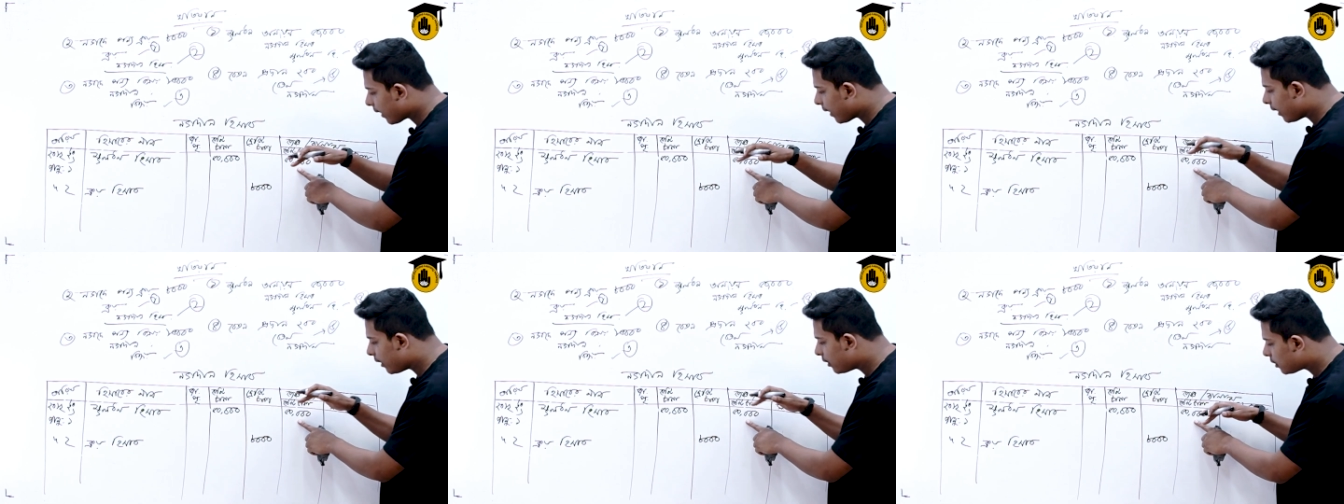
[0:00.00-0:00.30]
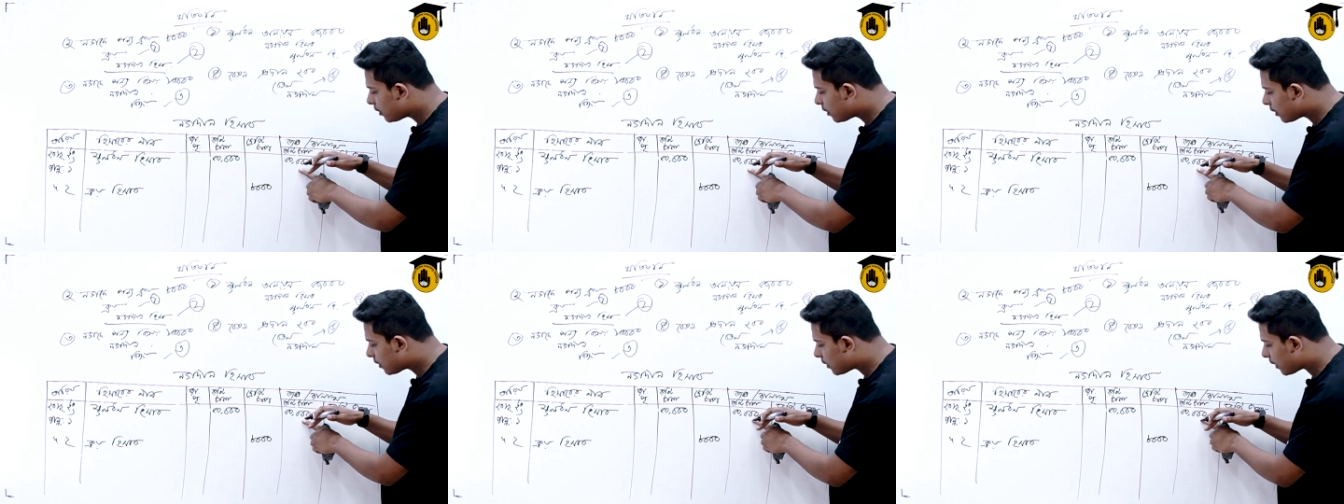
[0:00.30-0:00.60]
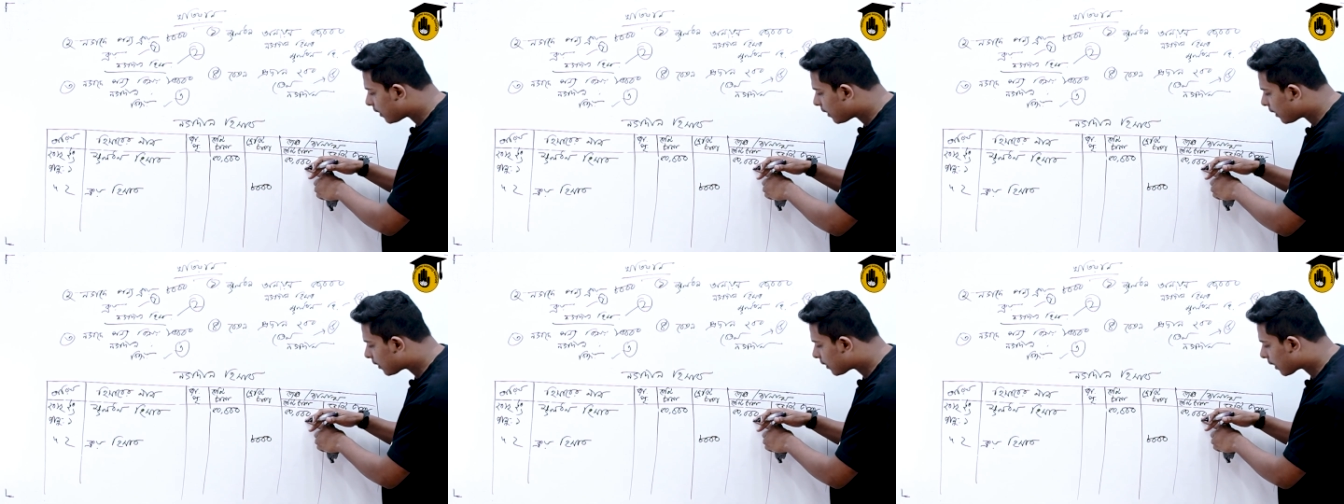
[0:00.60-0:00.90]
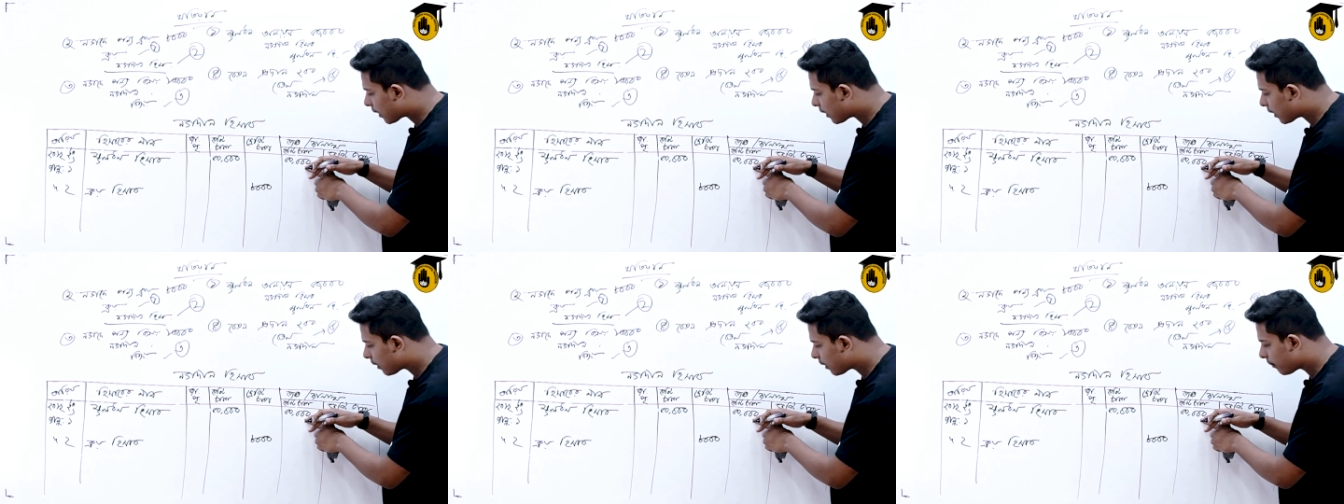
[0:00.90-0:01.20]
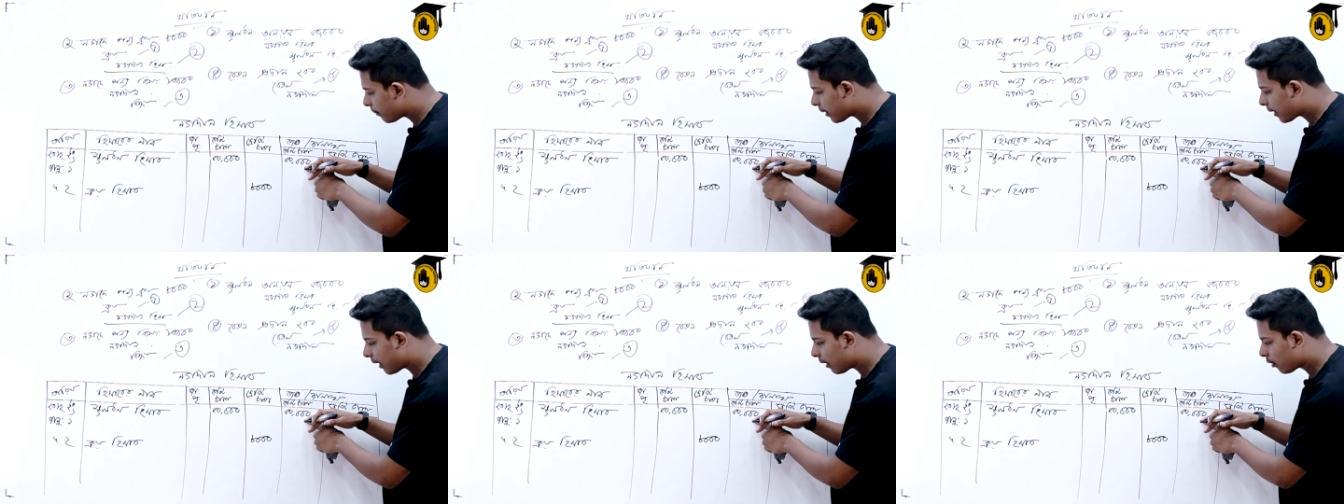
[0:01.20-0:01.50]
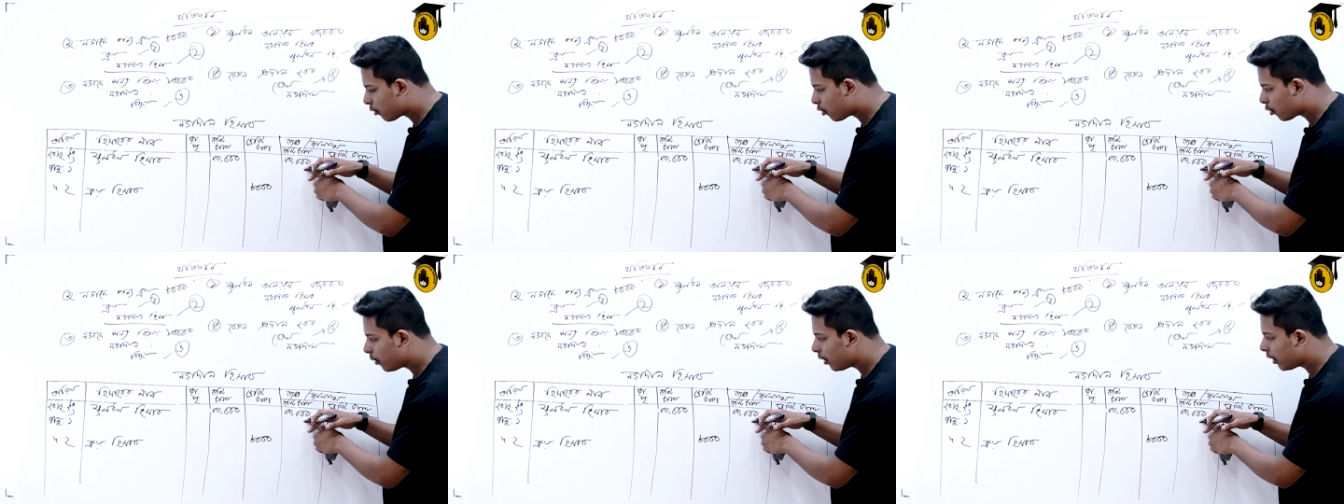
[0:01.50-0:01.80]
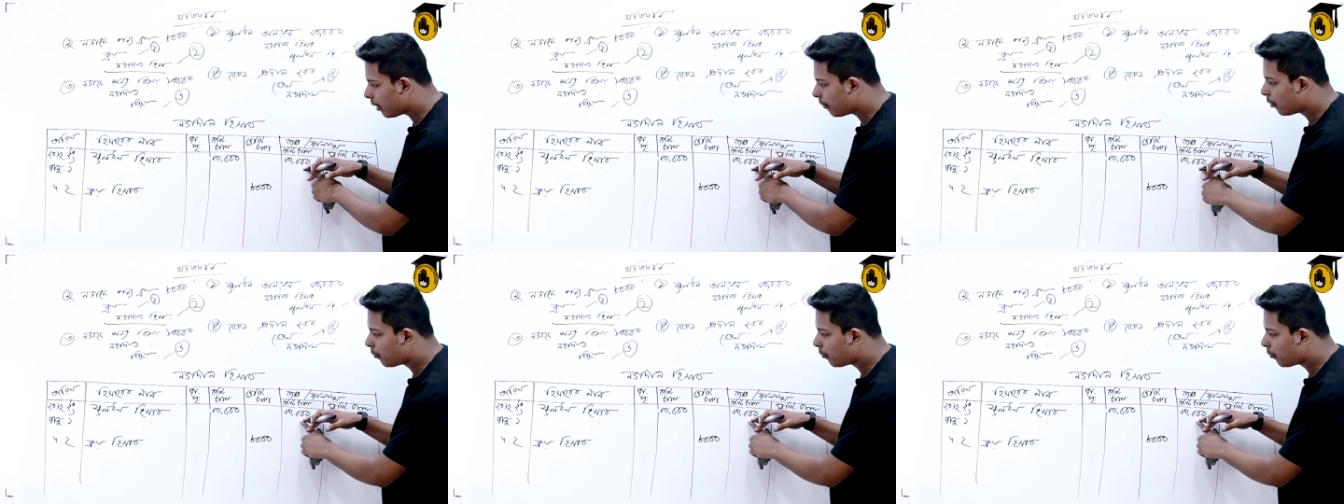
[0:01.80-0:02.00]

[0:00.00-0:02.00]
এন্ট্রিতে জেরের টাকাটা আমরা খেয়াল করব এবং